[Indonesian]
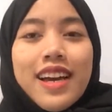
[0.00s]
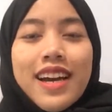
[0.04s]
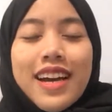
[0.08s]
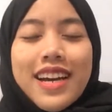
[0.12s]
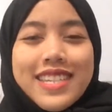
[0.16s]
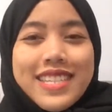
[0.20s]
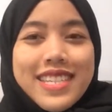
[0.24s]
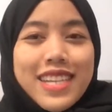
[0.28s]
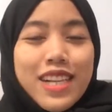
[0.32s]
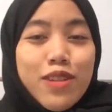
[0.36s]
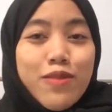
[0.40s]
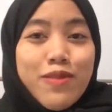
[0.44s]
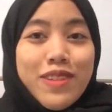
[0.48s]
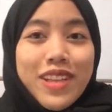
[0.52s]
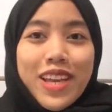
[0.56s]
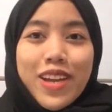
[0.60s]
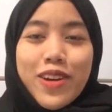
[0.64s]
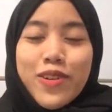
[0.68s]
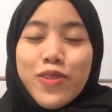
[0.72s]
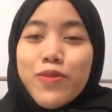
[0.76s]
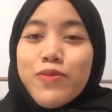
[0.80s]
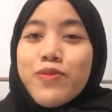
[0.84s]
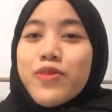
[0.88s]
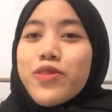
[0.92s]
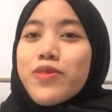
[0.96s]

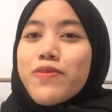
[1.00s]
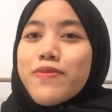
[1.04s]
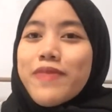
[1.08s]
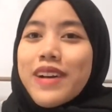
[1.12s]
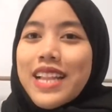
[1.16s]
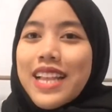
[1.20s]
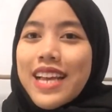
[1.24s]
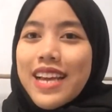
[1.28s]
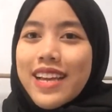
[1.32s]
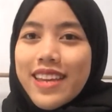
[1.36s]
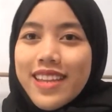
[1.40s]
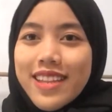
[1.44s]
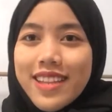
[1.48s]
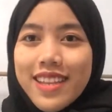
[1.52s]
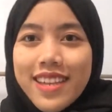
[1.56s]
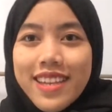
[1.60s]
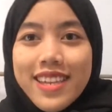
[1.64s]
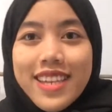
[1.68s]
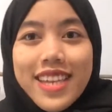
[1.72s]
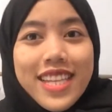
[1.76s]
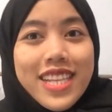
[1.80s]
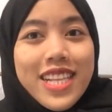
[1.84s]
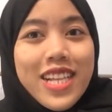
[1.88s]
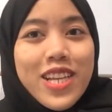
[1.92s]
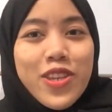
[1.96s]
Assalamualaikum, jumpa lagi di
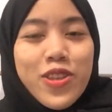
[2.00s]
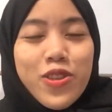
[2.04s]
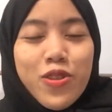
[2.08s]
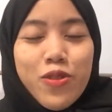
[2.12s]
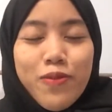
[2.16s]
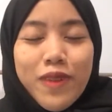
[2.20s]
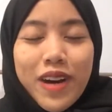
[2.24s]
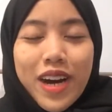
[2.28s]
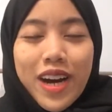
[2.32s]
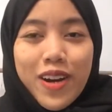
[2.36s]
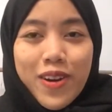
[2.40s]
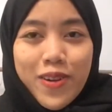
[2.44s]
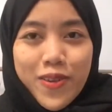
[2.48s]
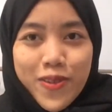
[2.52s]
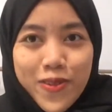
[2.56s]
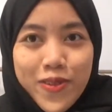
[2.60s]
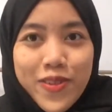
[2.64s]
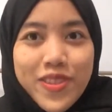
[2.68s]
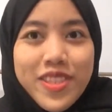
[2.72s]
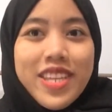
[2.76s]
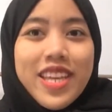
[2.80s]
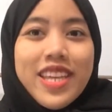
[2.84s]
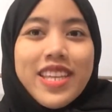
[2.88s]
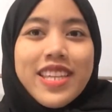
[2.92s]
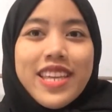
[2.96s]
channel YouTube aku
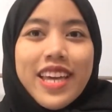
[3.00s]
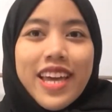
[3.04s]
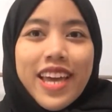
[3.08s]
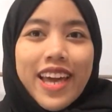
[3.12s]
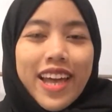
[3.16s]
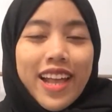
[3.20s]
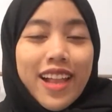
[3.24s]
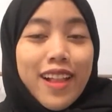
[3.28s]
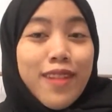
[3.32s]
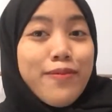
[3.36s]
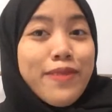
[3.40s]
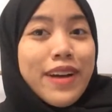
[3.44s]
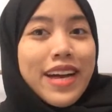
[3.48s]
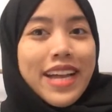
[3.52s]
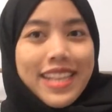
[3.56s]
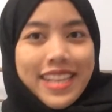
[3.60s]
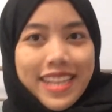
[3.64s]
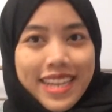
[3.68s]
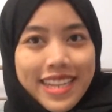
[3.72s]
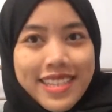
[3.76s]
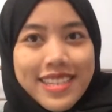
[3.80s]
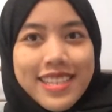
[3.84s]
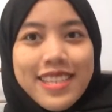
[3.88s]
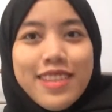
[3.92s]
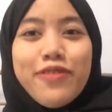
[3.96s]
JJL
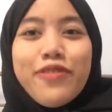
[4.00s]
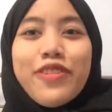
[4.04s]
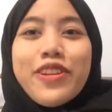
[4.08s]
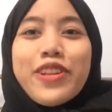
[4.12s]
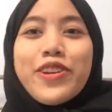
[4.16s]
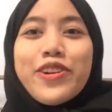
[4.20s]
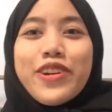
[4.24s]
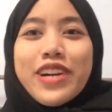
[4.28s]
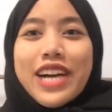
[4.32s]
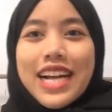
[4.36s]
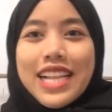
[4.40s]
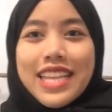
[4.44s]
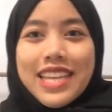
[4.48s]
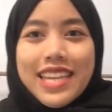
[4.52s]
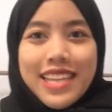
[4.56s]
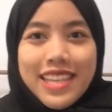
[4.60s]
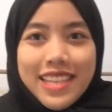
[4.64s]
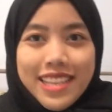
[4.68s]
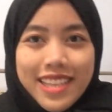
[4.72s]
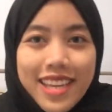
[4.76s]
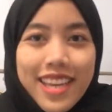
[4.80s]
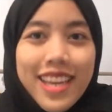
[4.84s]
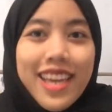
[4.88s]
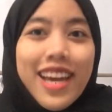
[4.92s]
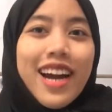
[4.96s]
Manan. Di video kali
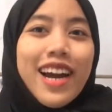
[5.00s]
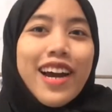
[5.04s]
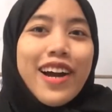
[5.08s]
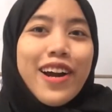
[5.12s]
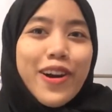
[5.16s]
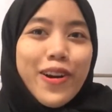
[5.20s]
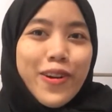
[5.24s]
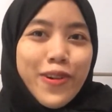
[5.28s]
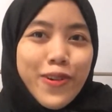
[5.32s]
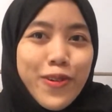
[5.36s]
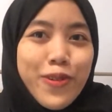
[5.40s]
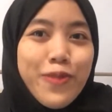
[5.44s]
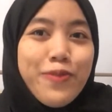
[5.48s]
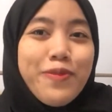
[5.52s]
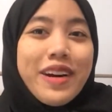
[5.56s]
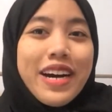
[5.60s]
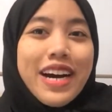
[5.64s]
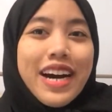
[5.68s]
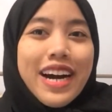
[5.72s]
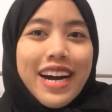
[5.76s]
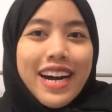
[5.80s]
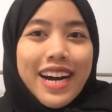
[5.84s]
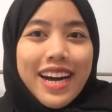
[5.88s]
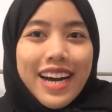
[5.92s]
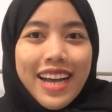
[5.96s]
ini aku
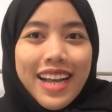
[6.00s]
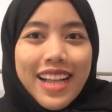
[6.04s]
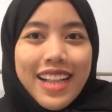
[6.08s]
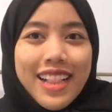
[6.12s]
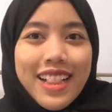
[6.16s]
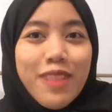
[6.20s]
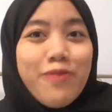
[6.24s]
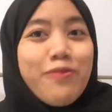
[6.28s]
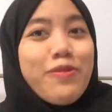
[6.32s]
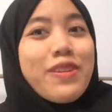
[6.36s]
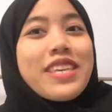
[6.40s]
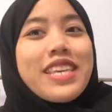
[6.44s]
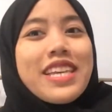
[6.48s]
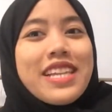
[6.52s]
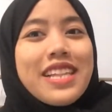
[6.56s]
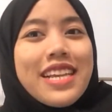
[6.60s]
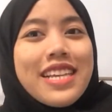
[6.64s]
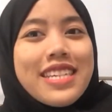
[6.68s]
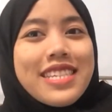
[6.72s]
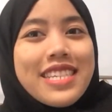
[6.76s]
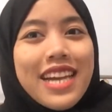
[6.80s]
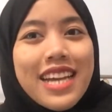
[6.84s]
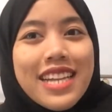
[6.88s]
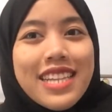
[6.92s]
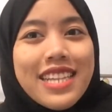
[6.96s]
bakal
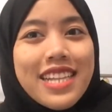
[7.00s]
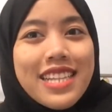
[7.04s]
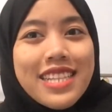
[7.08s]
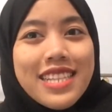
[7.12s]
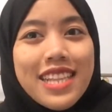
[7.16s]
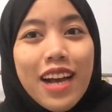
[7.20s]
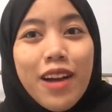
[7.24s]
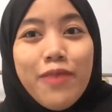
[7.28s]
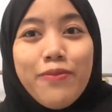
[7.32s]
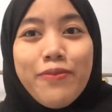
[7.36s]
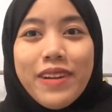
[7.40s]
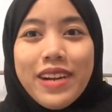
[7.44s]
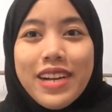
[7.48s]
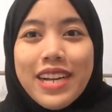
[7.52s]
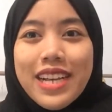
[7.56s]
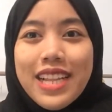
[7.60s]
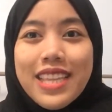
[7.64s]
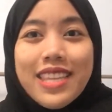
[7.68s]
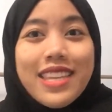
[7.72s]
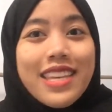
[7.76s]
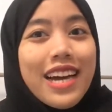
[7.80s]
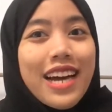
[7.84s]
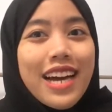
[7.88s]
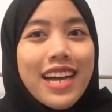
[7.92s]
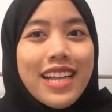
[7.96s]
menjelaskan tentang
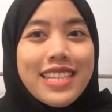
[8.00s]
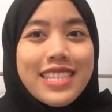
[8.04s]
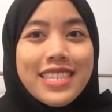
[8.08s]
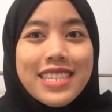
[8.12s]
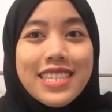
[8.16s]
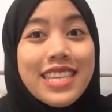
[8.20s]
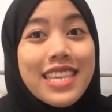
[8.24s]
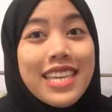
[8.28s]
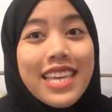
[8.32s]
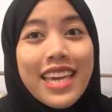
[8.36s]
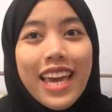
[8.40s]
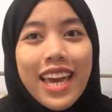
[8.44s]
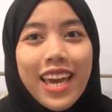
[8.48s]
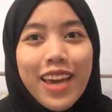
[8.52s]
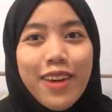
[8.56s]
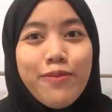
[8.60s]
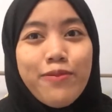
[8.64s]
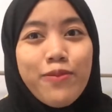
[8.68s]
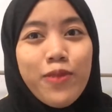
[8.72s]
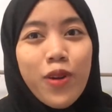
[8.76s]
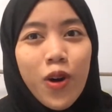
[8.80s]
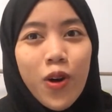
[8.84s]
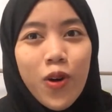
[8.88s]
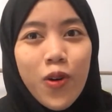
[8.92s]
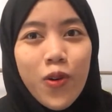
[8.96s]
pekerjaan
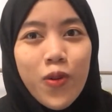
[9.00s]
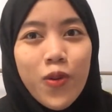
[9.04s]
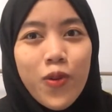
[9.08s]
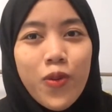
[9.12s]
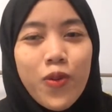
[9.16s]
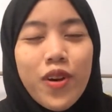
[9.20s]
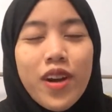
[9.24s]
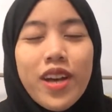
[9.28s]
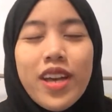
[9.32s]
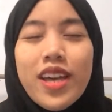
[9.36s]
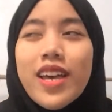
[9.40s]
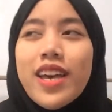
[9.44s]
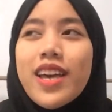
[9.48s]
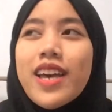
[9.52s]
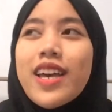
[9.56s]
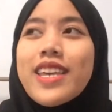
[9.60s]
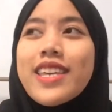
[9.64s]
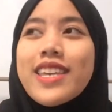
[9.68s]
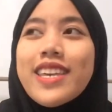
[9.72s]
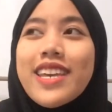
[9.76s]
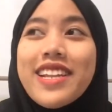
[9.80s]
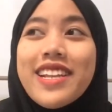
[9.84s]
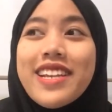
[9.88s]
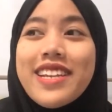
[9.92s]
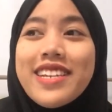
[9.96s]
CMO.
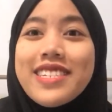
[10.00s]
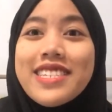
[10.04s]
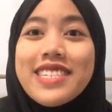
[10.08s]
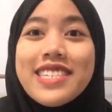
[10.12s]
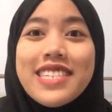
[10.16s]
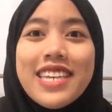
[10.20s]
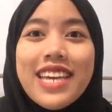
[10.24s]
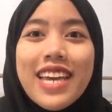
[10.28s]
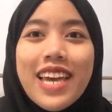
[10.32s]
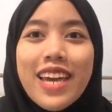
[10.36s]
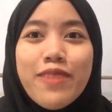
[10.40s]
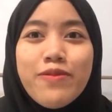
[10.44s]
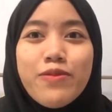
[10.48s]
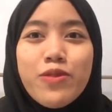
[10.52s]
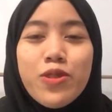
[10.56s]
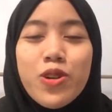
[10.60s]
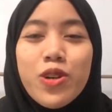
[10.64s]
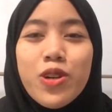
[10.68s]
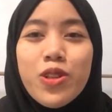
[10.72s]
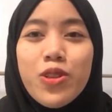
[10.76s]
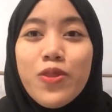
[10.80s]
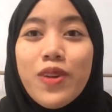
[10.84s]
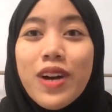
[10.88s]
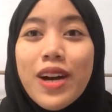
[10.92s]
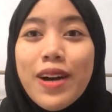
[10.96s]
Jadi CMO
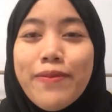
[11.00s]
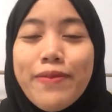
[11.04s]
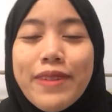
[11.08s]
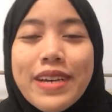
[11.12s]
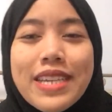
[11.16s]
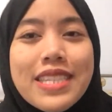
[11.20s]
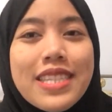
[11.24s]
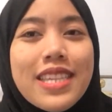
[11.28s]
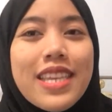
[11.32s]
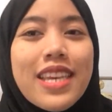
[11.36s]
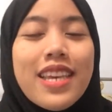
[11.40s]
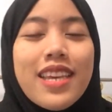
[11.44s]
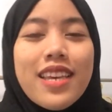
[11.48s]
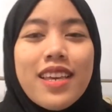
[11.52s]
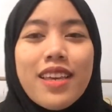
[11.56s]
itu apa sih?